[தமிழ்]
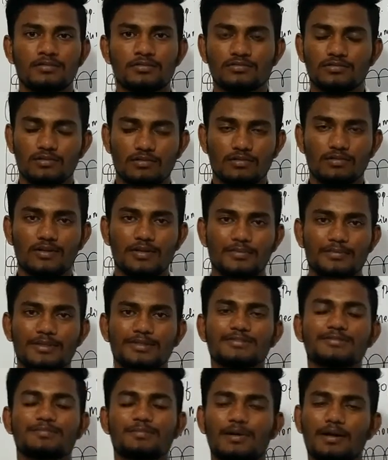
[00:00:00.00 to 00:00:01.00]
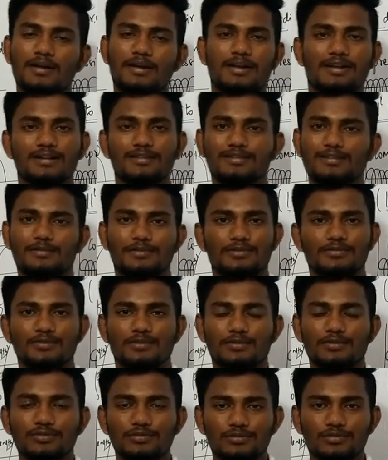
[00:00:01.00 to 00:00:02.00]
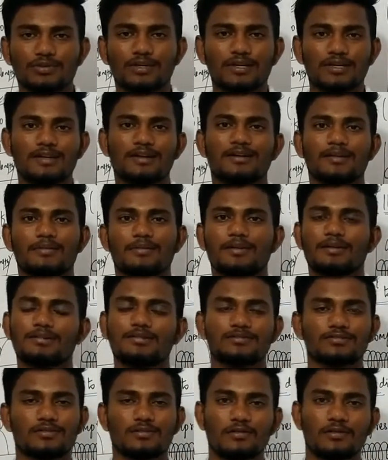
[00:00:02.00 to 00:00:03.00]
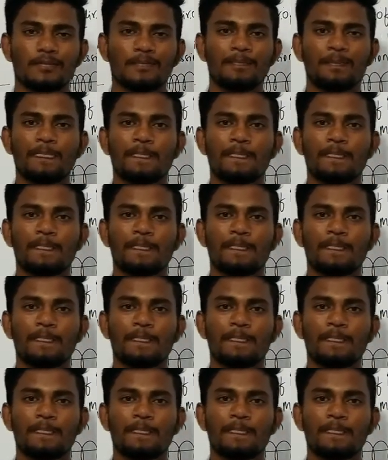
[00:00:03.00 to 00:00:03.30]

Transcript: சொல்கிறோம் இட் மீன்ஸ் பார்ட்டிகல்ஸ் அப்படின்னு சொல்கிறோம் துகள்கள் அப்படின்னு சொல்கிறோம்